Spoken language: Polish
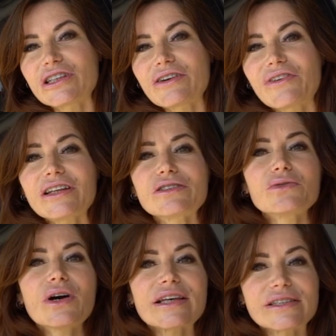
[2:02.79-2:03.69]
dawali
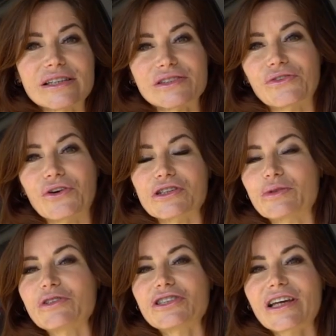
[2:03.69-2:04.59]
sugestie swoje,
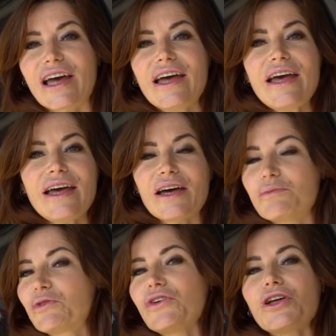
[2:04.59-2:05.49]
żebyście e,
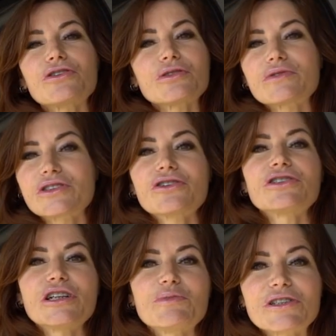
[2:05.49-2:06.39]
mówili o czym, co
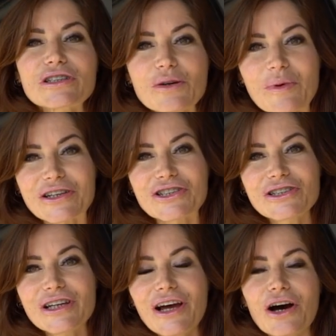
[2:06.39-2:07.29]
chcielibyście
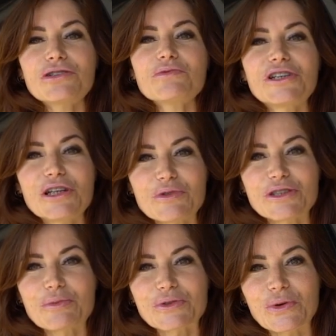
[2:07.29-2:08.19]
zobaczyć, o czym
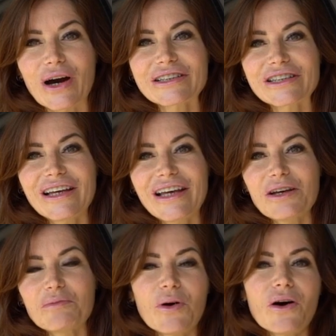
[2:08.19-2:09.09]
chcielibyście posłuchać,
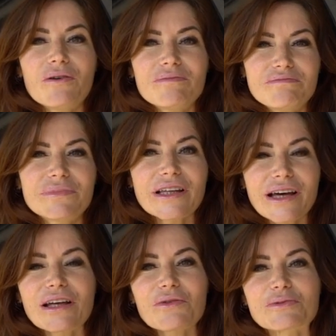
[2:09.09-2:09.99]
bo ten
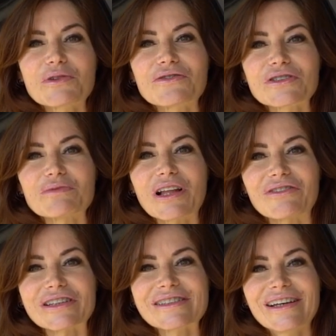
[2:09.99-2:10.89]
kanał jest przede wszystkim dla
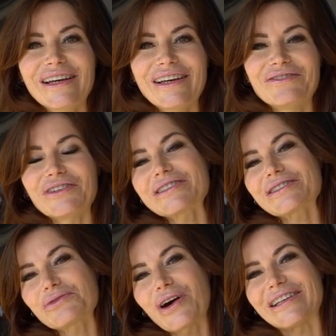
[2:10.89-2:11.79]
Was. Więc
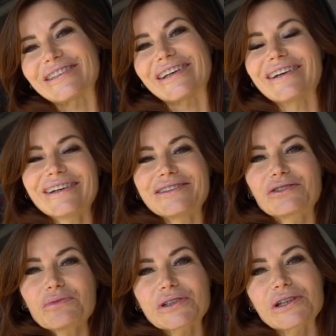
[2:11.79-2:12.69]
słuchajcie,
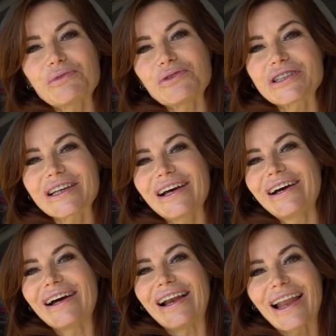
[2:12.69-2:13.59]
subskrybujcie,
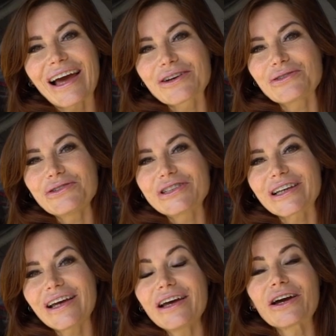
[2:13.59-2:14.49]

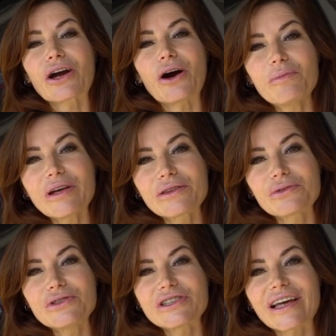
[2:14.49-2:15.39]
lajkujcie,
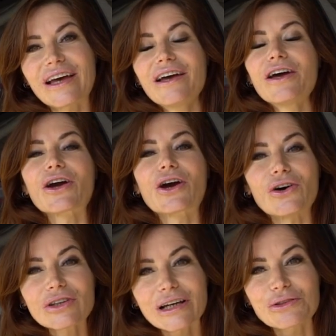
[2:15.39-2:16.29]
komentujcie,
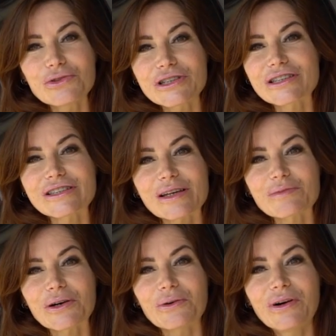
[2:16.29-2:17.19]
kontaktujcie się ze
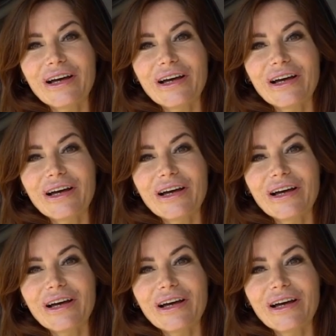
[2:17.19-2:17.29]
mną